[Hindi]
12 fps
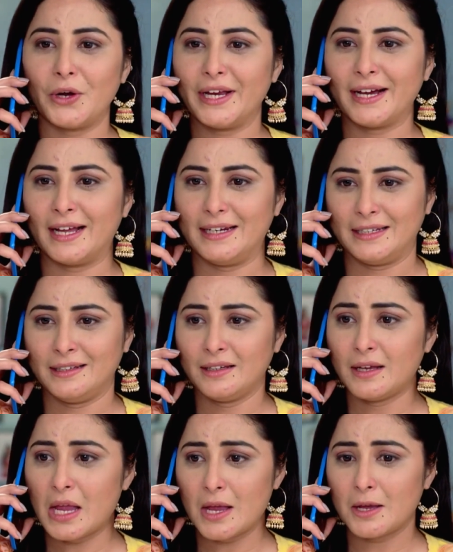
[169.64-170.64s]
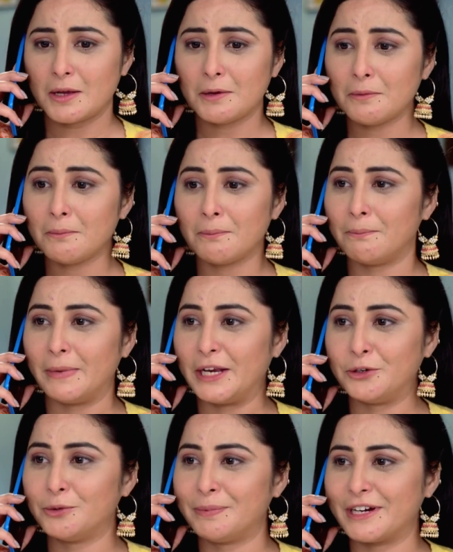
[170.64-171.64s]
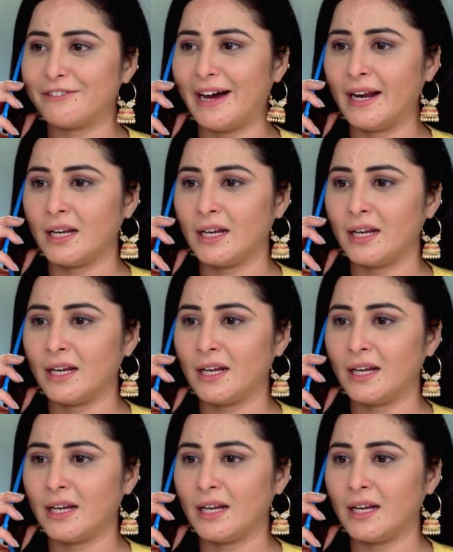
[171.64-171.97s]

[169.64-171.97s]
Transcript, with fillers: कोई गल नहीं मेनू परवाह